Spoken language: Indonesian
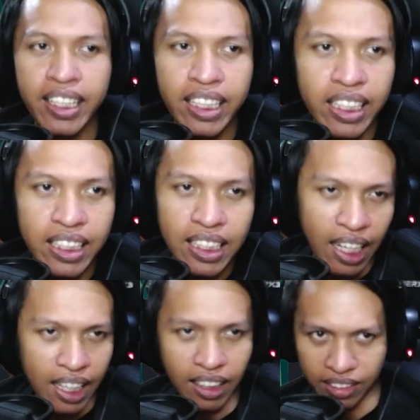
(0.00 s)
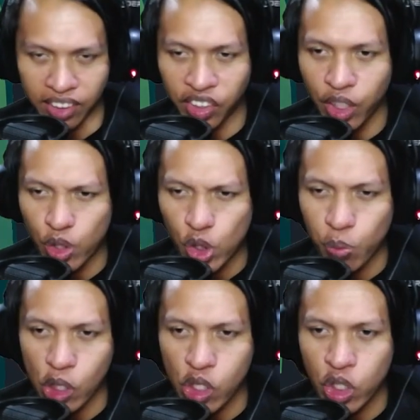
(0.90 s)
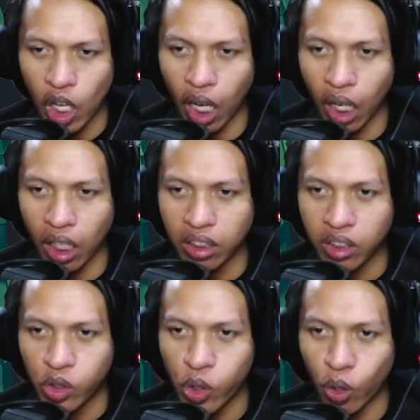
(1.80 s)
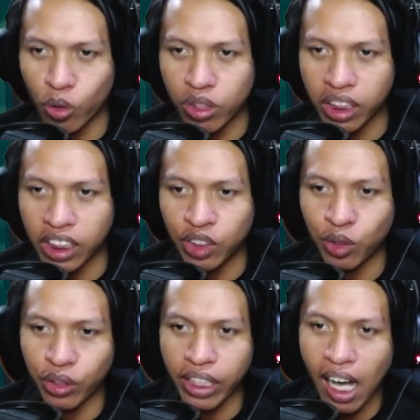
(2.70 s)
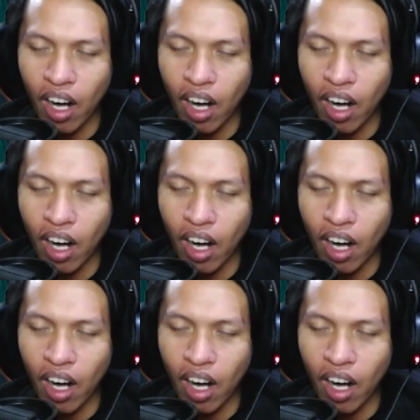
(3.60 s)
dia skin special Shogun Ijo ya.